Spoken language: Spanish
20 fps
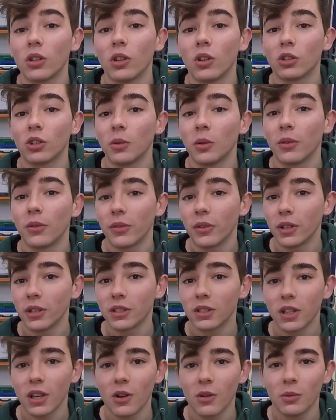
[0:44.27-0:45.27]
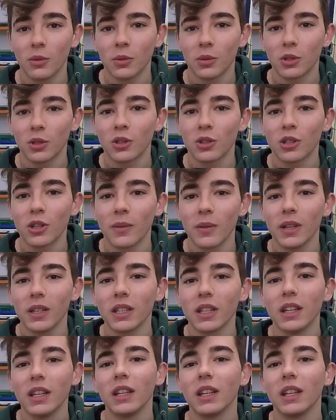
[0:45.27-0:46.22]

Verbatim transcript: de Oktoberfest, que como vosotros sabéis